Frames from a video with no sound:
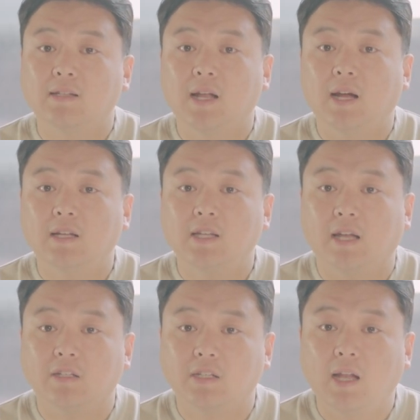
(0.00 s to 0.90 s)
사랑하지
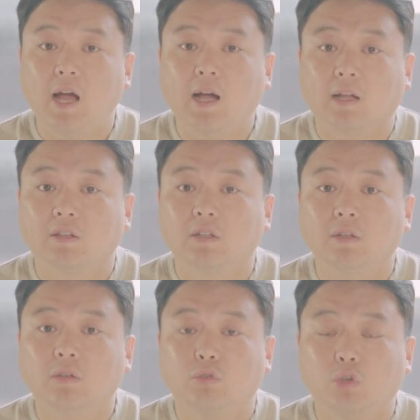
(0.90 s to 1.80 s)
않으시나
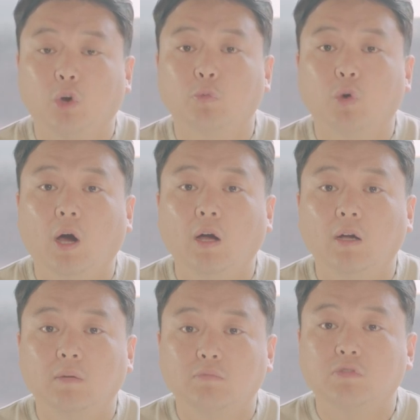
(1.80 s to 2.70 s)
같은 두려움과
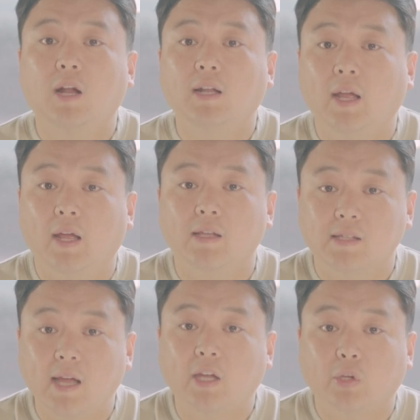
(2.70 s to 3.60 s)
불안에
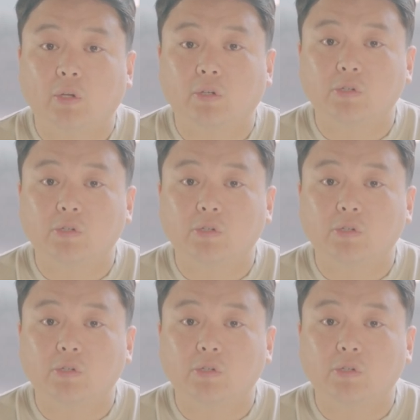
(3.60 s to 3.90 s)
쌓이게 되는